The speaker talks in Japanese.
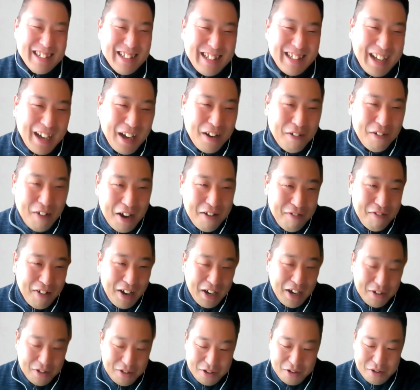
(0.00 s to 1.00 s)
w i f
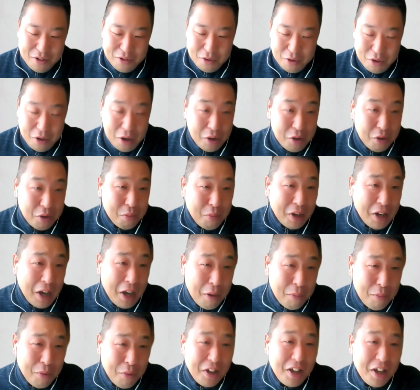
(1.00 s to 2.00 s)
i いやでもまだ青
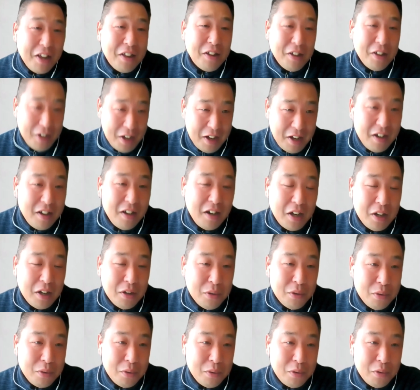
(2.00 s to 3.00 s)
森県ってねあ
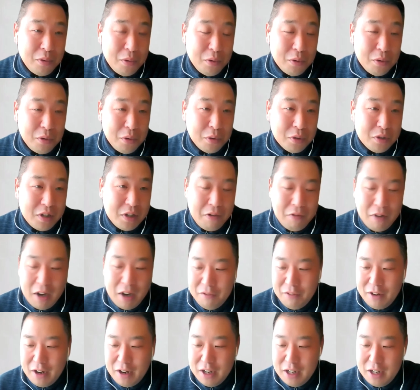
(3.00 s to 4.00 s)
の当然 w i
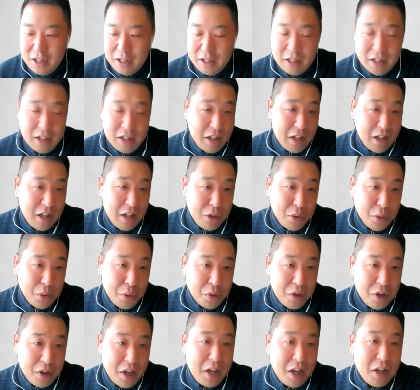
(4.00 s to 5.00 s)
f i 飛ん
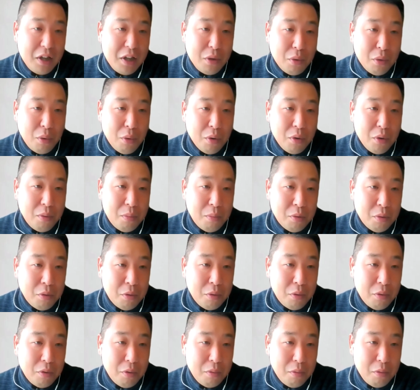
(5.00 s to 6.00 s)
でないところも
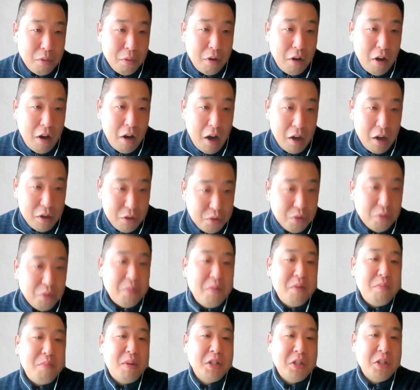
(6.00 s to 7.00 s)
あると思
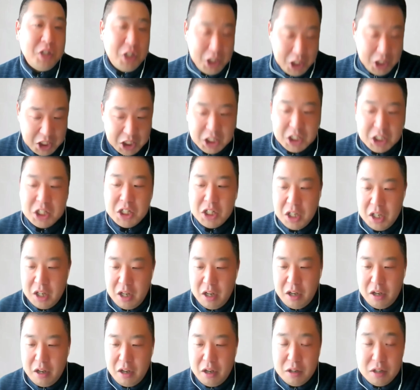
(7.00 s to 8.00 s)
いますし
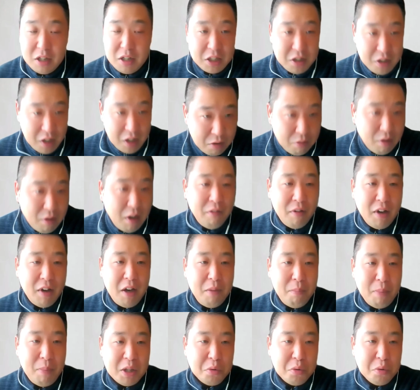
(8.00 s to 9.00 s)
さすがに w i f i
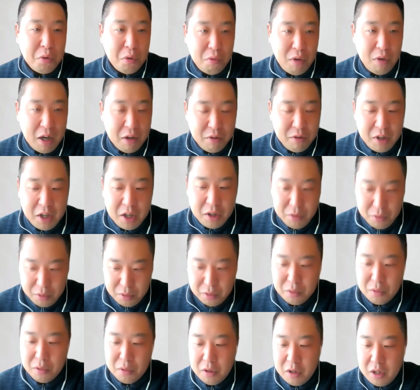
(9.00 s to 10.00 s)
パソコンはあるけど